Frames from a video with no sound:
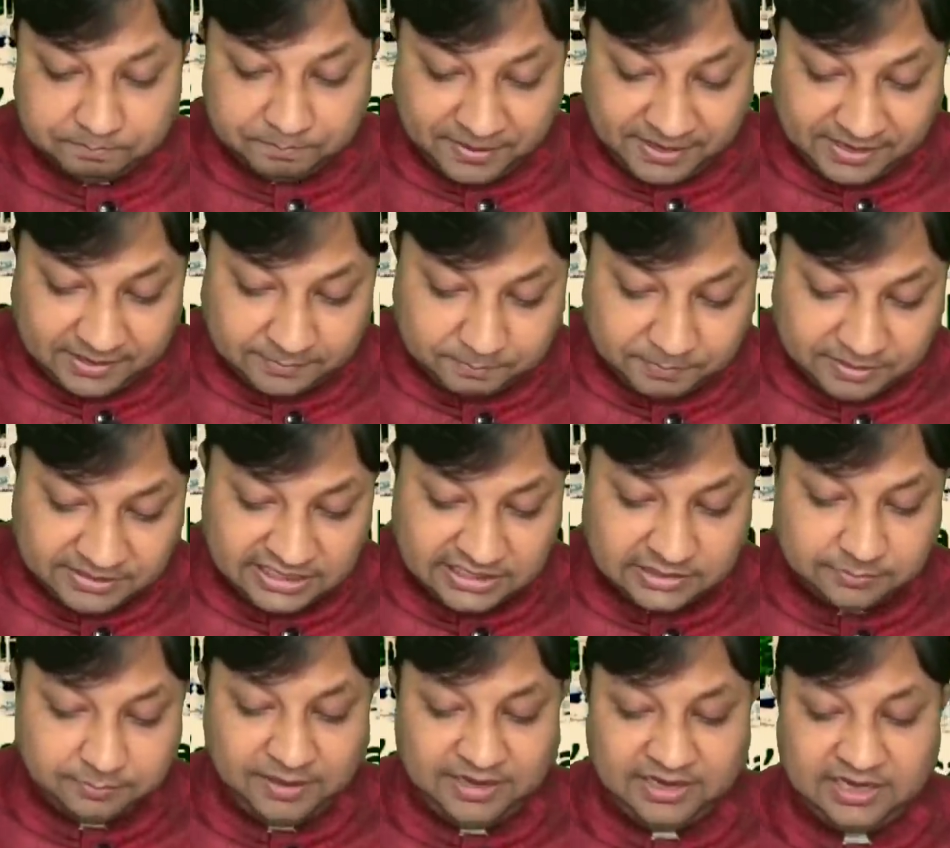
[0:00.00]

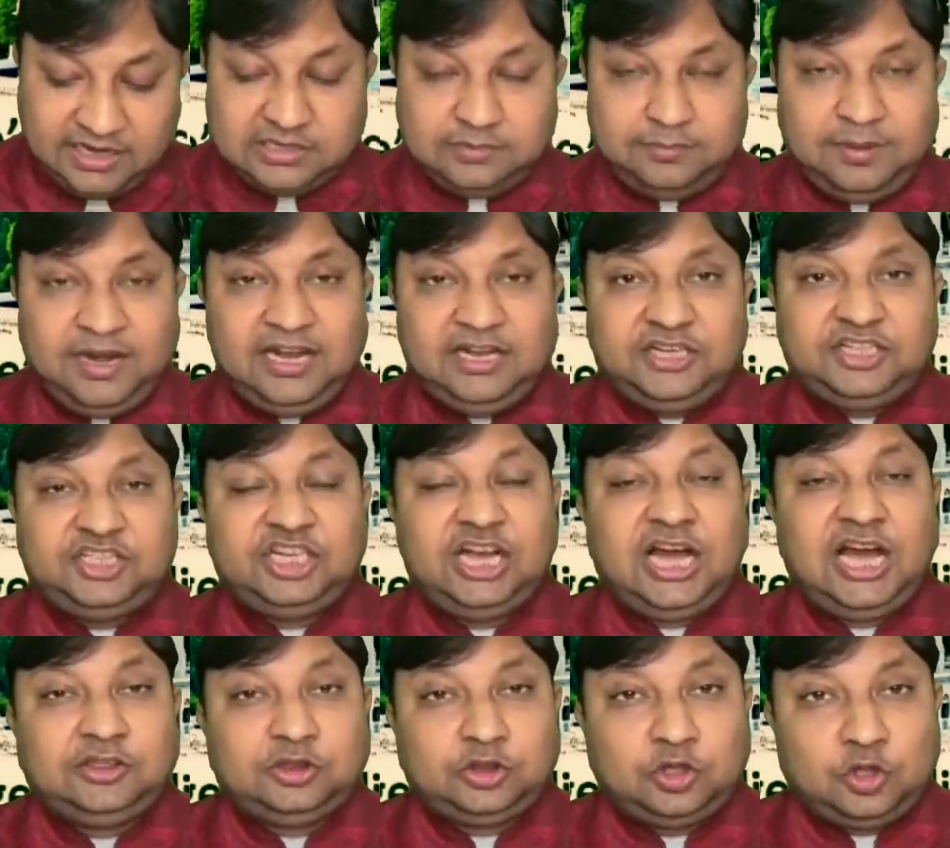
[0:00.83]
बजट मैनेजमेंट
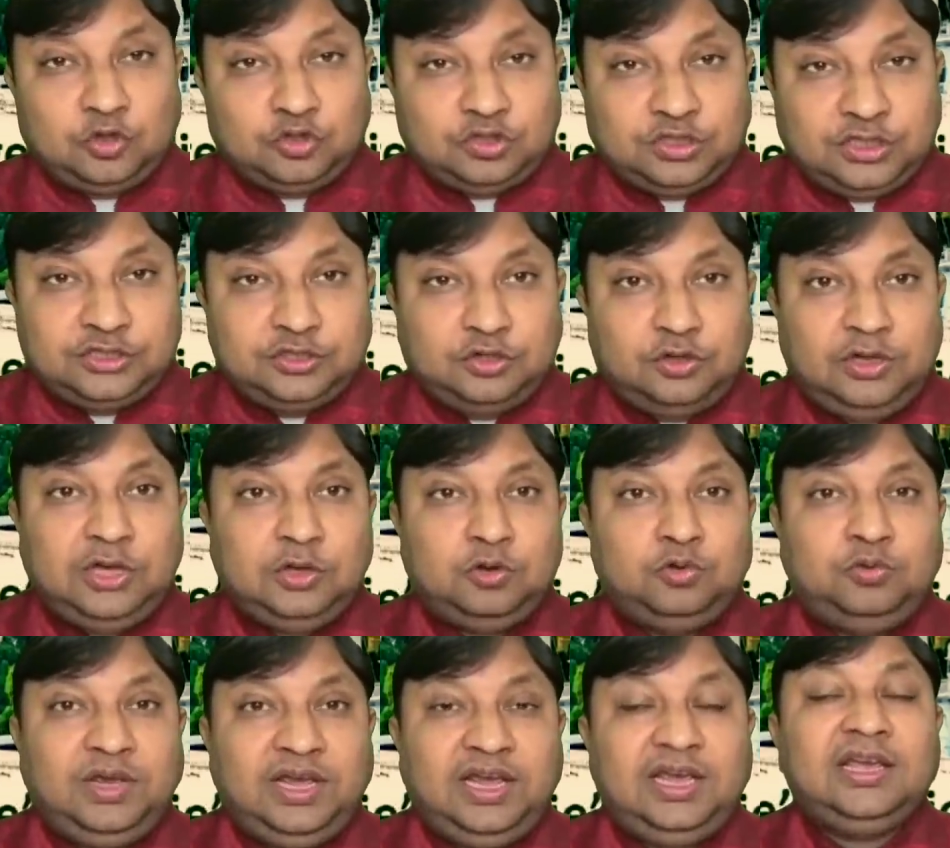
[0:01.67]
छात्रों से जुड़े
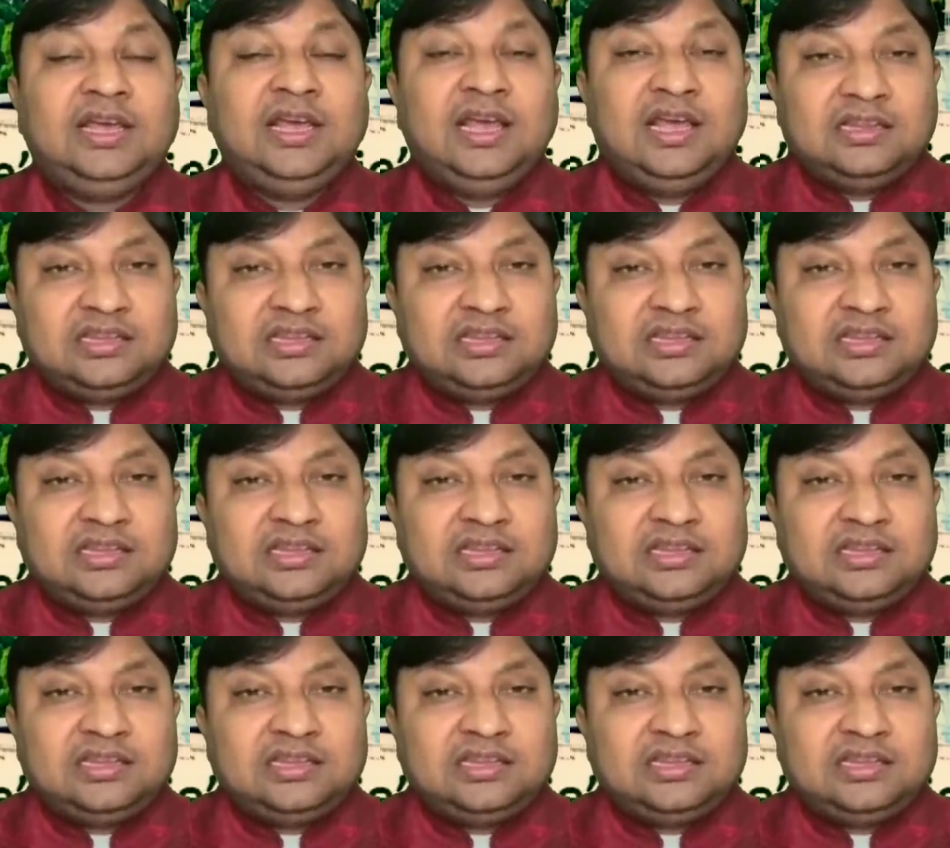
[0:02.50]
हुए